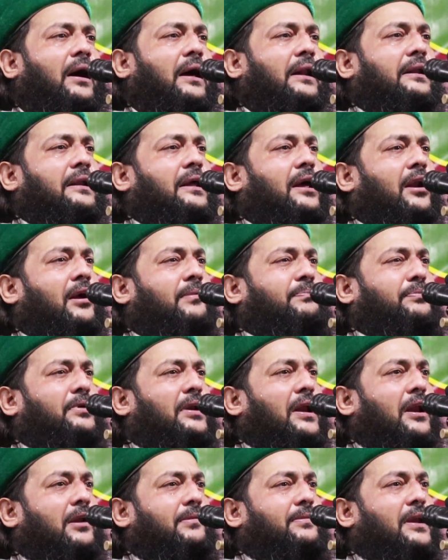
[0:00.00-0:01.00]
আল্লাহ
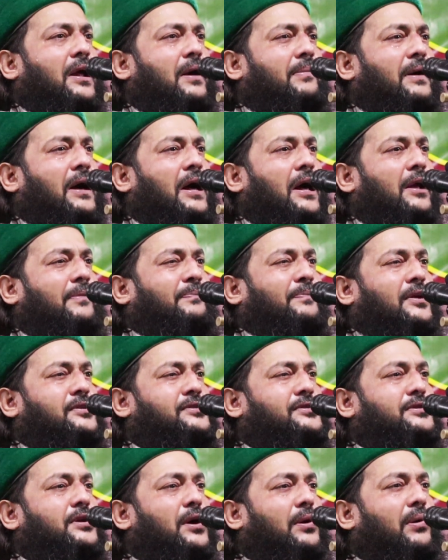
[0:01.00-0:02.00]
রব্বুল আলমিন আবার
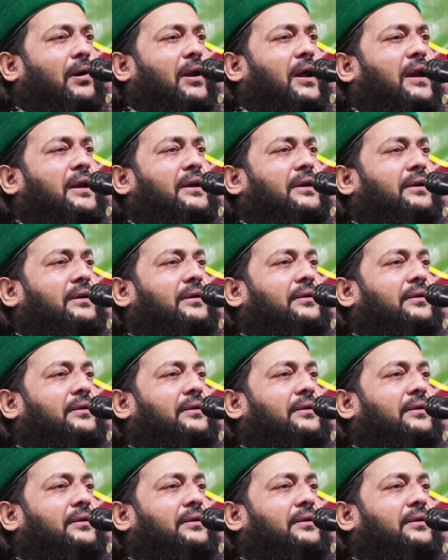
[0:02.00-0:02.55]
প্রশ্ন করেন